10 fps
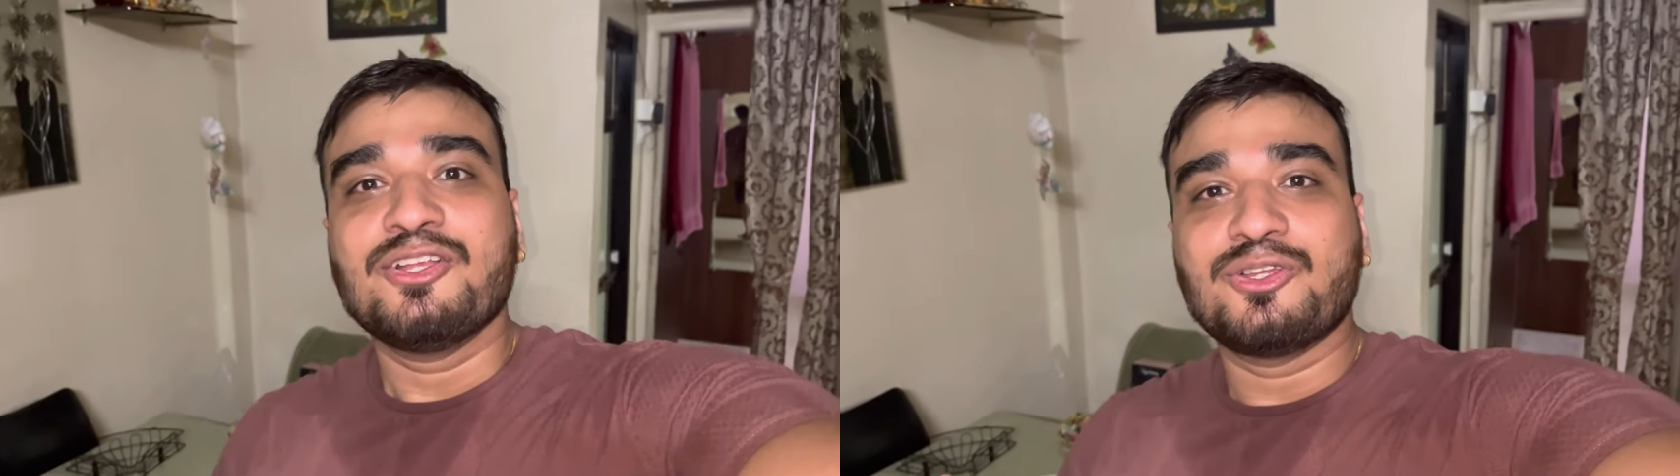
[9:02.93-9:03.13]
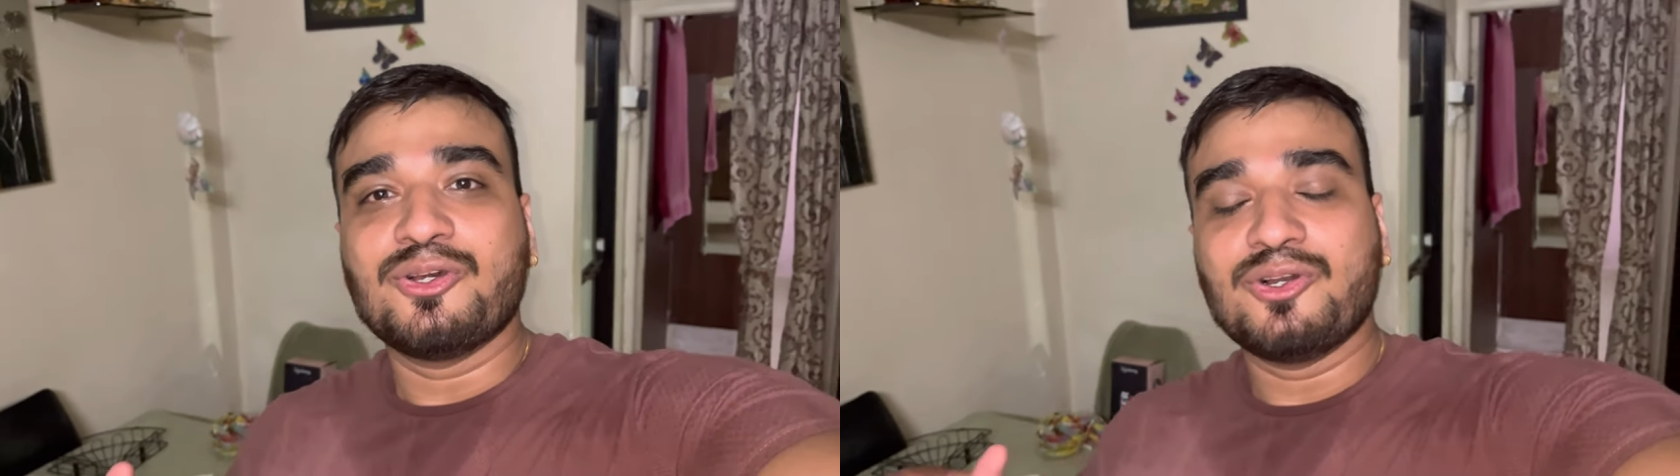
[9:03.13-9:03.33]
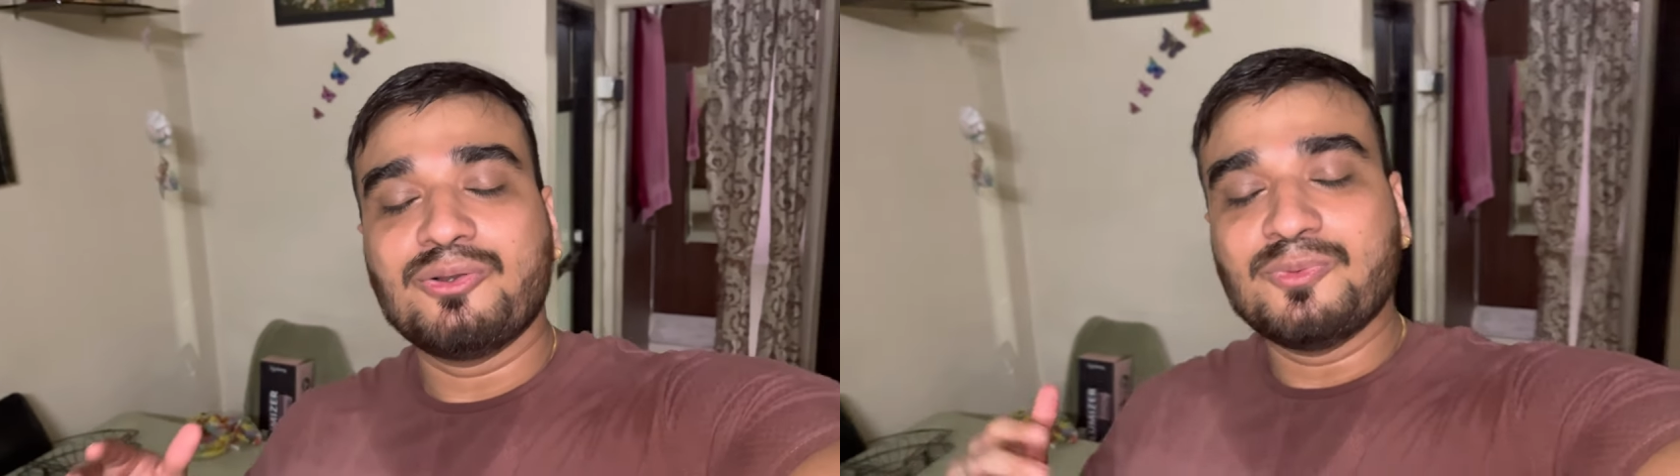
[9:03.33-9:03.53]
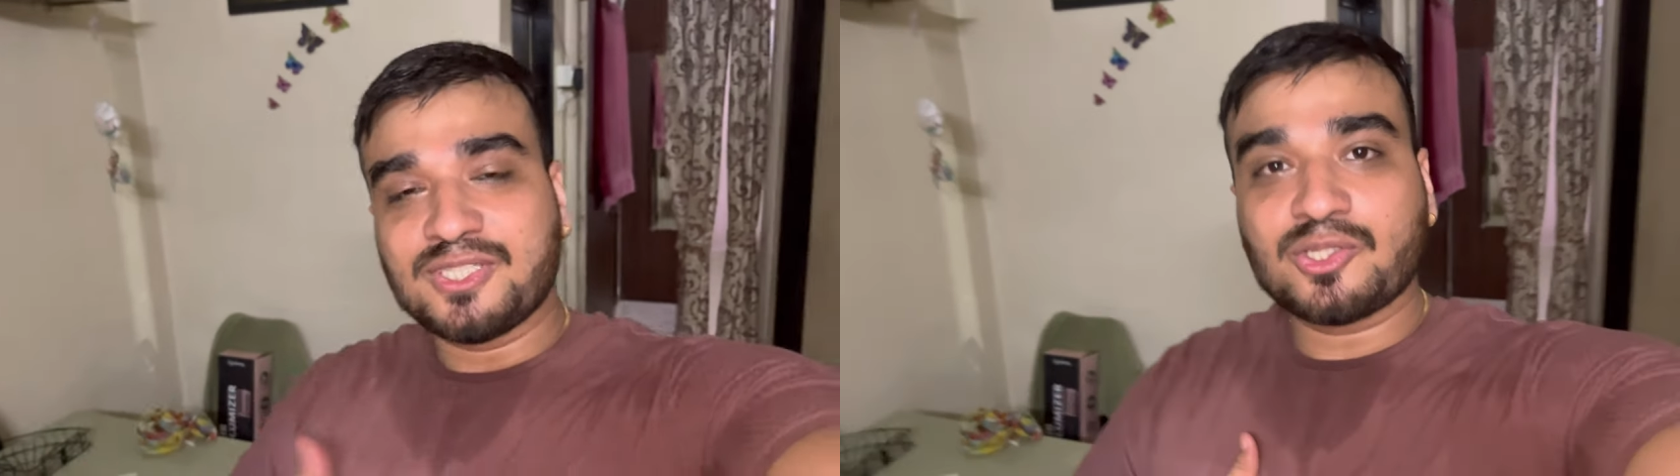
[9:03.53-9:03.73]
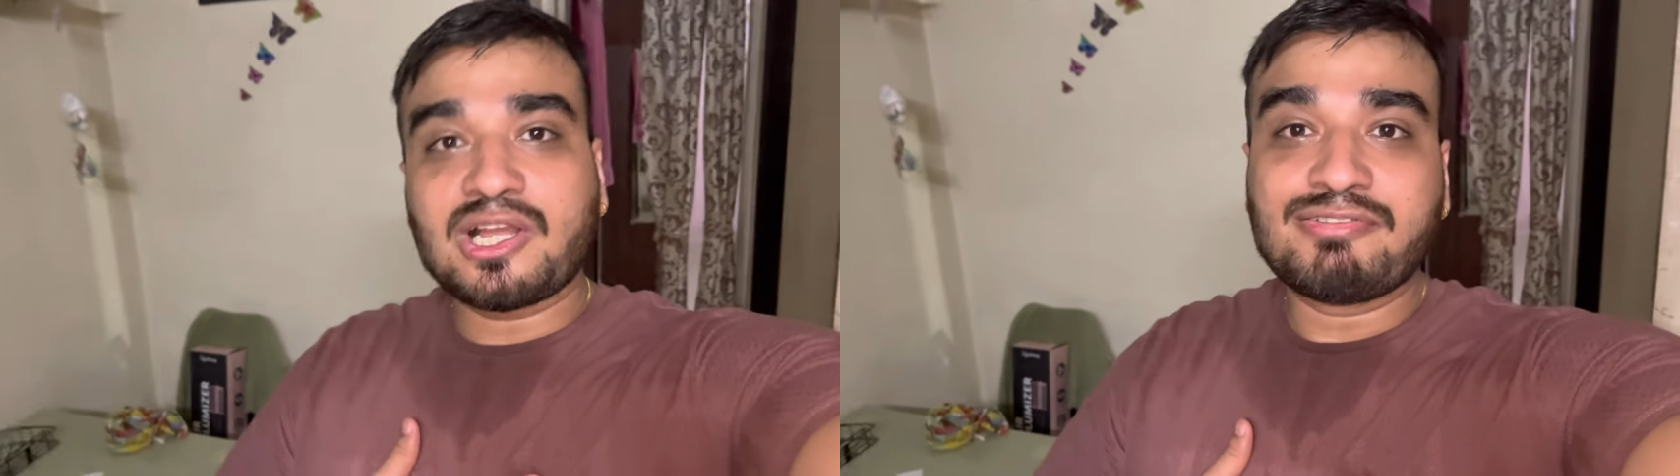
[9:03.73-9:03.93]
तो
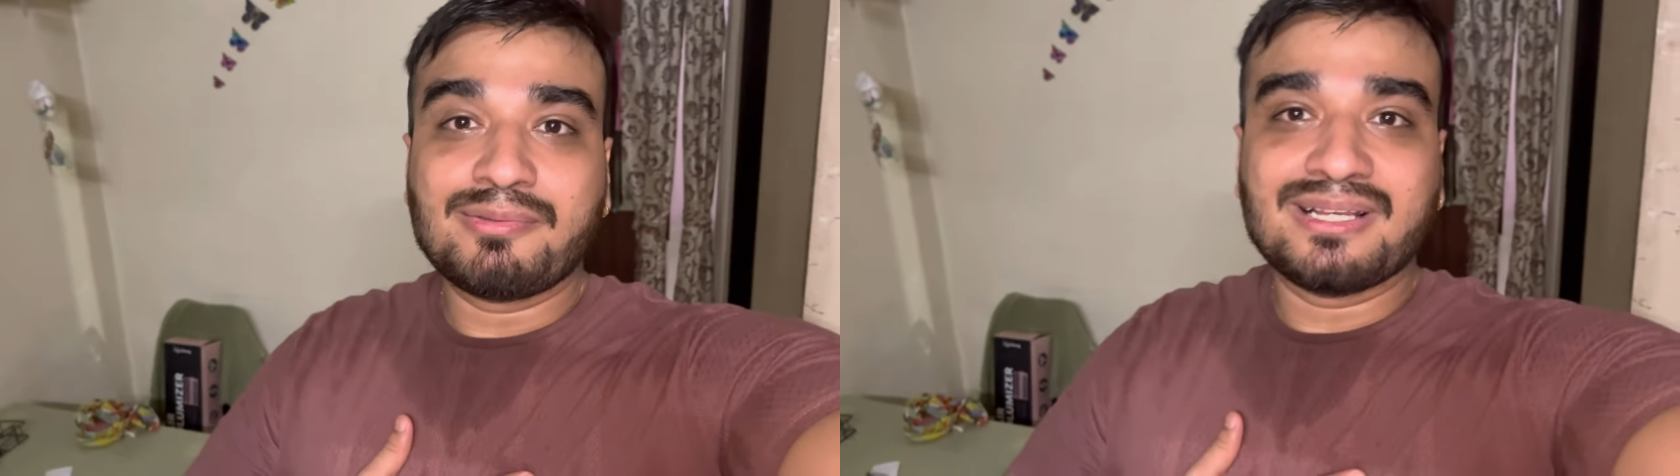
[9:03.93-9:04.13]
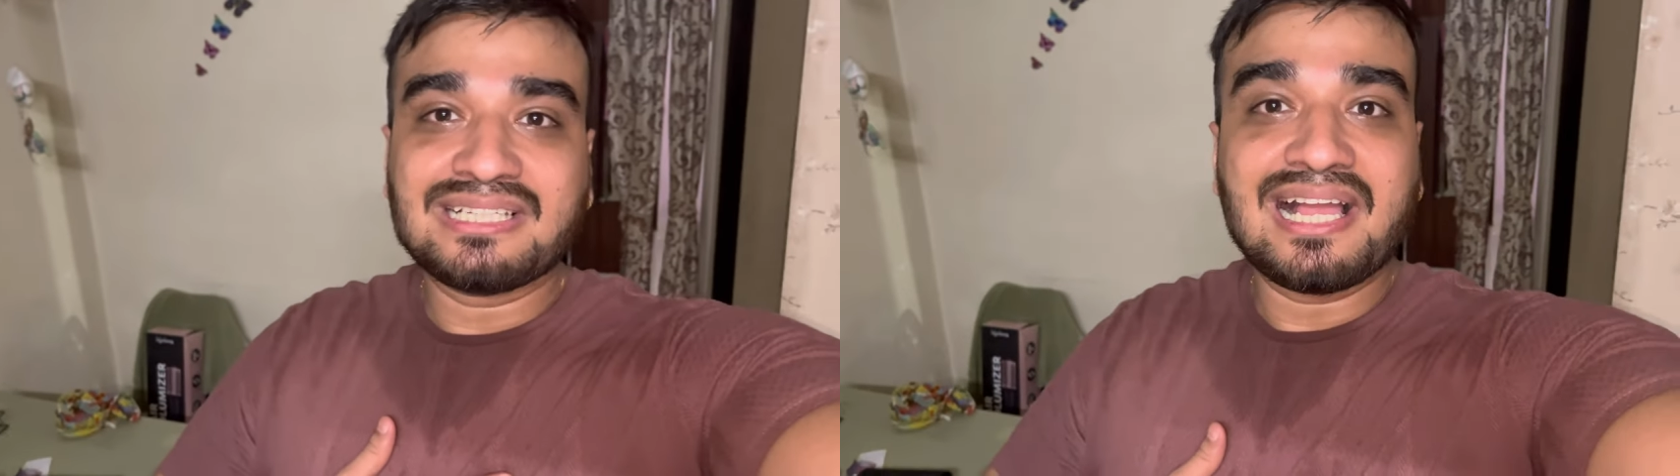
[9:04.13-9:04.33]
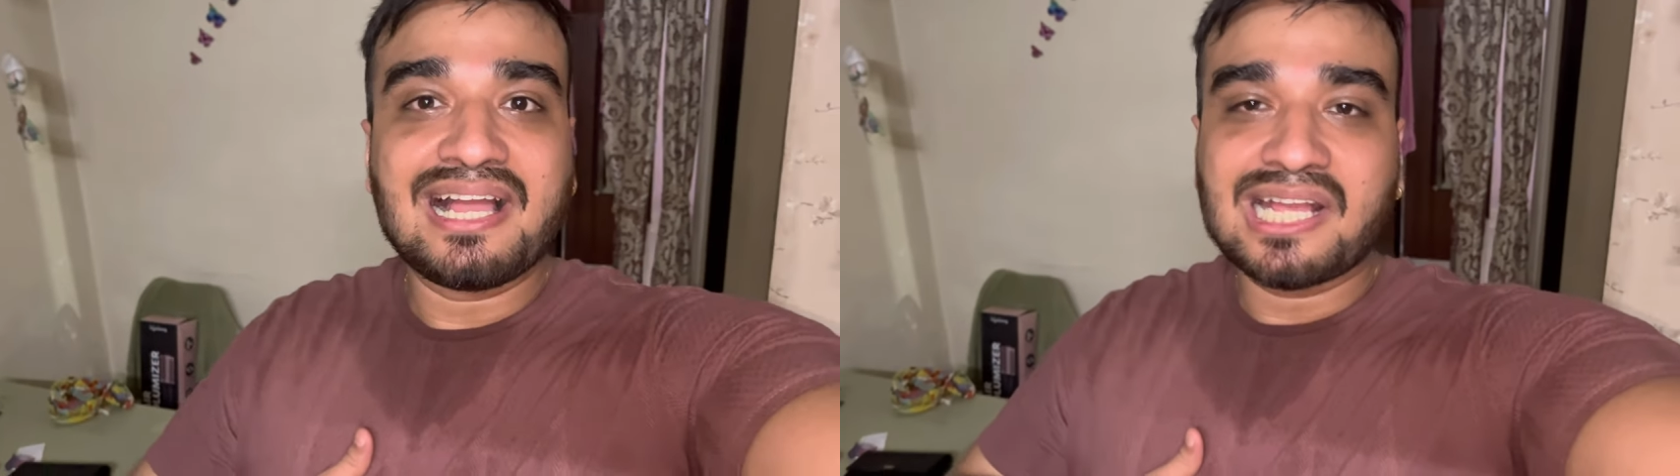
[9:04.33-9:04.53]
मुझे तो काफ़ी मज़ा आया